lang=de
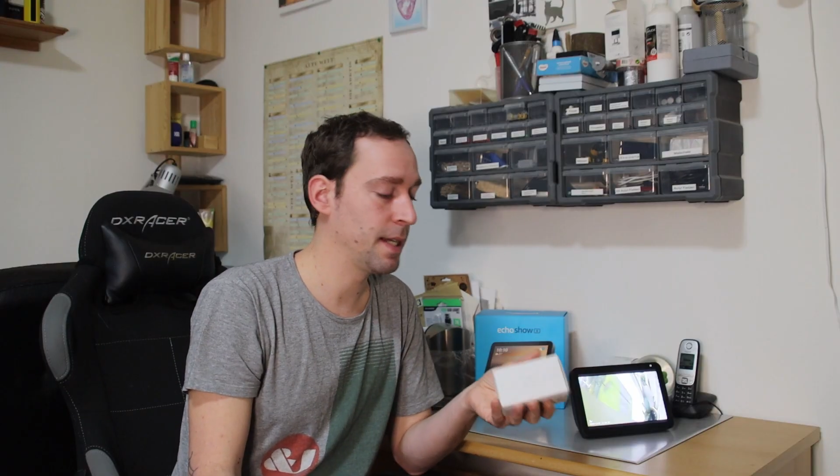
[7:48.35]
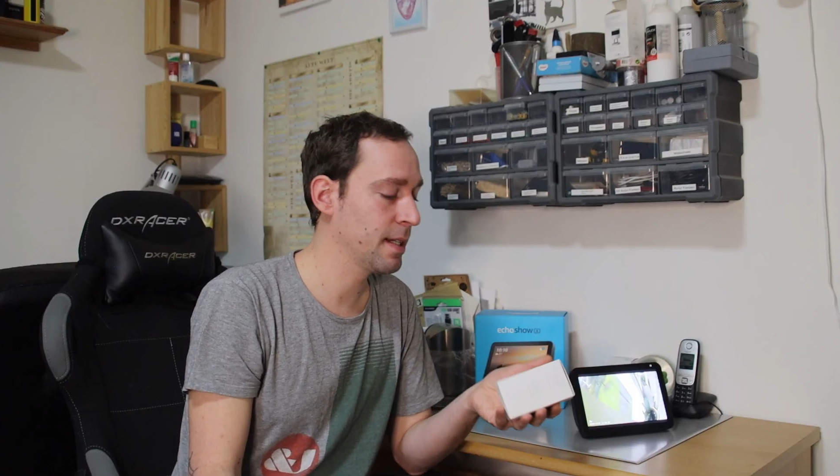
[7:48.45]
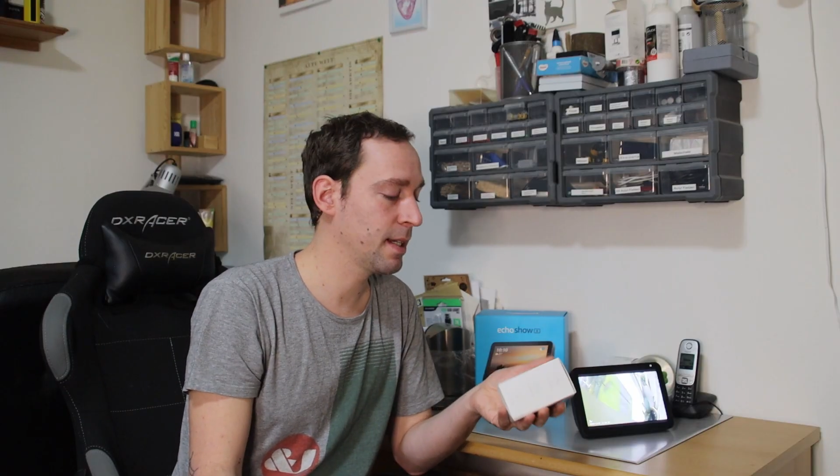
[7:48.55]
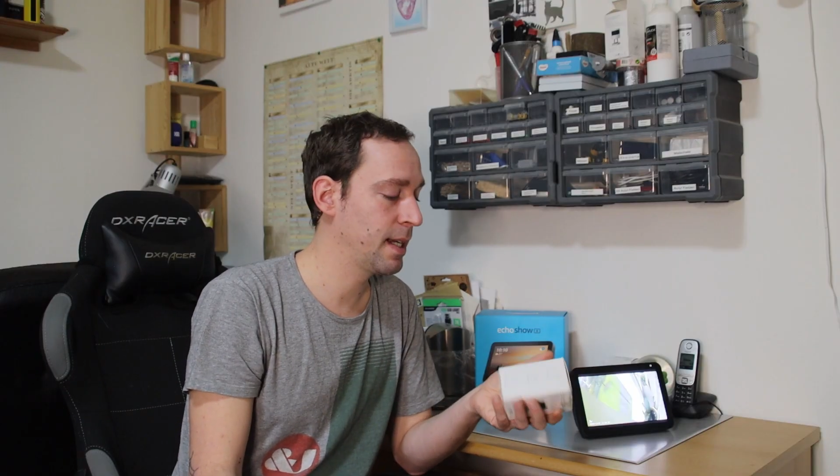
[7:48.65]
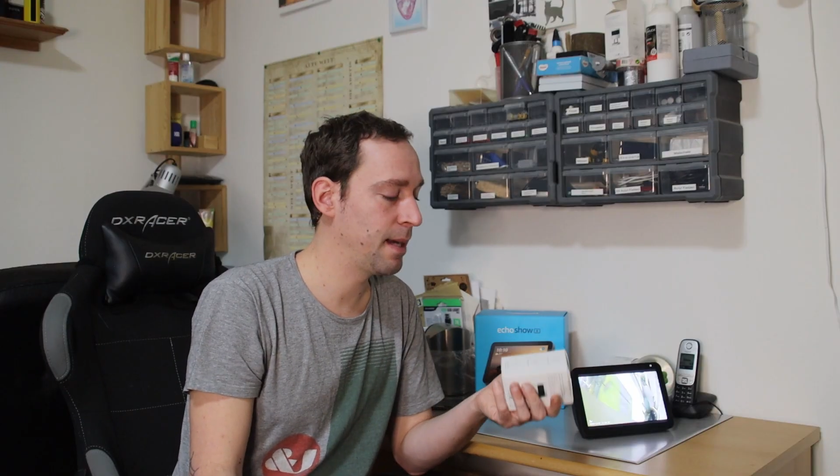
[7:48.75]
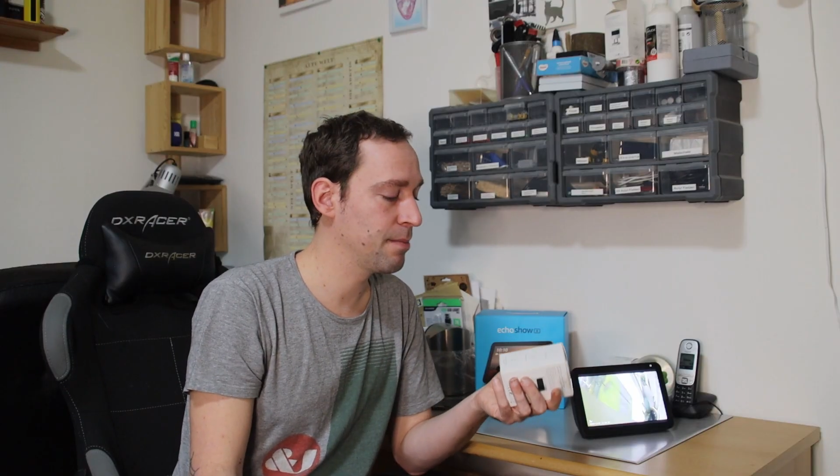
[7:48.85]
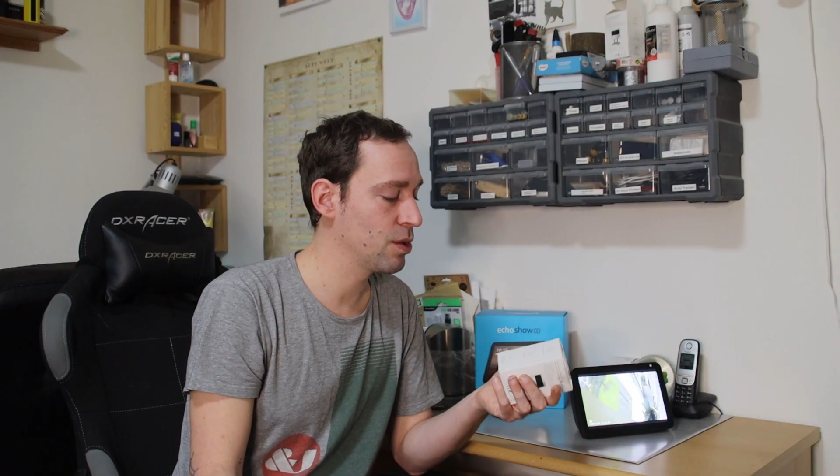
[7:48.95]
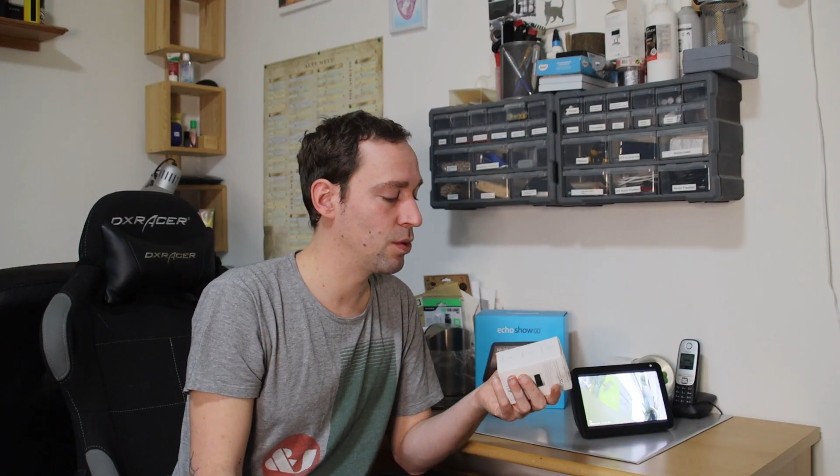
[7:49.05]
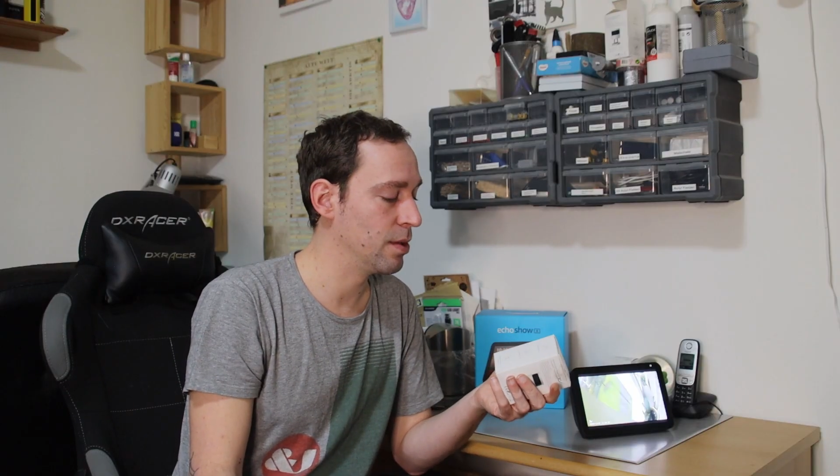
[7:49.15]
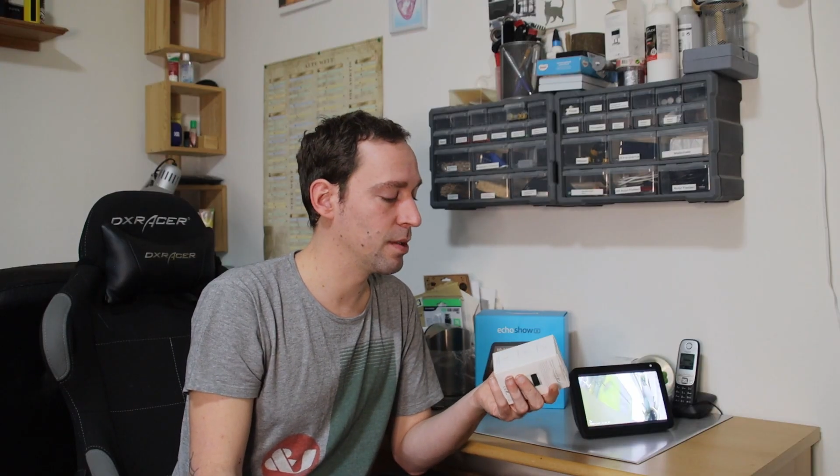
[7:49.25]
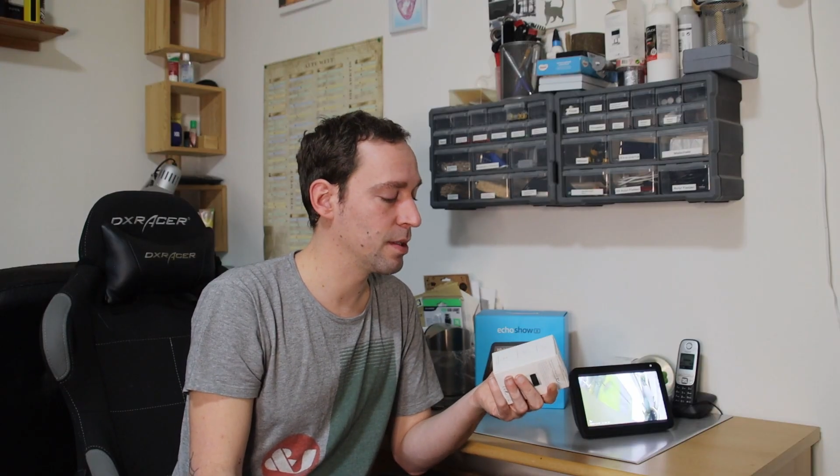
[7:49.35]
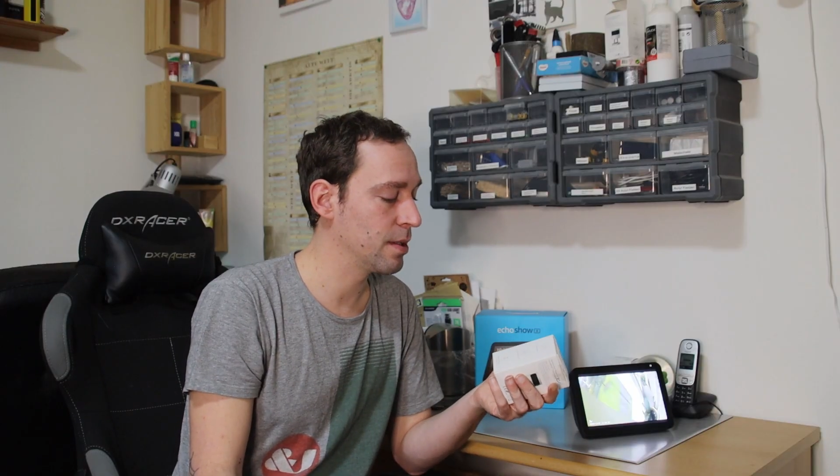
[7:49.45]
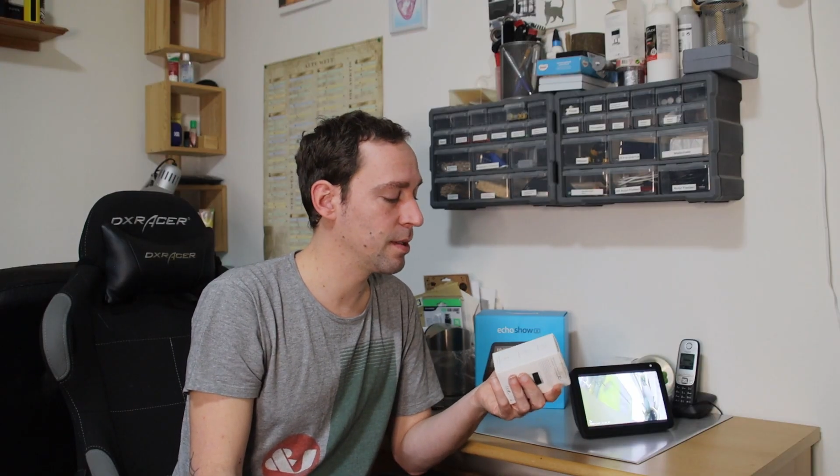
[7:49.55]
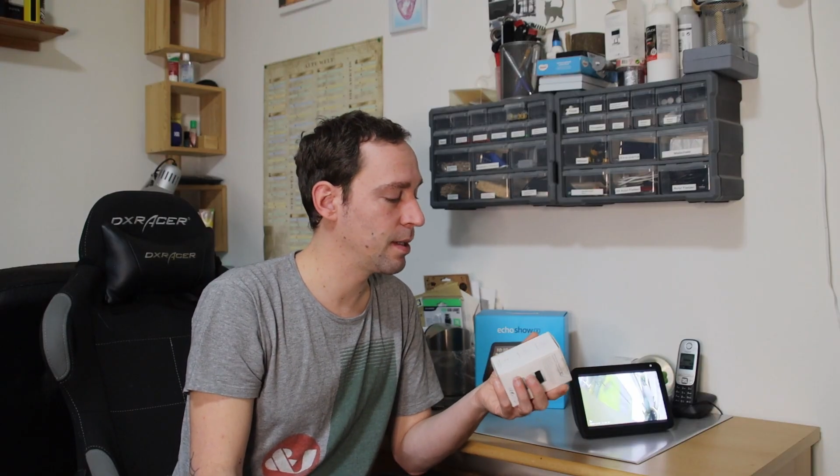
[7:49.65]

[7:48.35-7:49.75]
anderen Cams und